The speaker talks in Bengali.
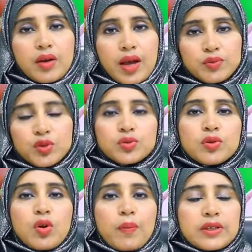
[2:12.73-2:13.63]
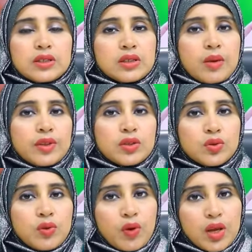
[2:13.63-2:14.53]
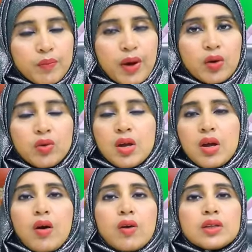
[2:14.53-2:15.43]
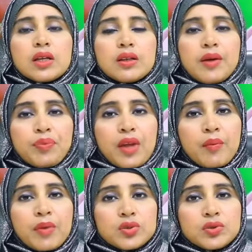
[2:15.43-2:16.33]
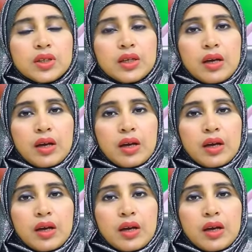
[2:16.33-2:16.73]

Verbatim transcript: অ্যাবজর্পশন ক্যাপাসিটি আমাদের জন্য অনেক ভালো অর্থাৎ আমরা যদি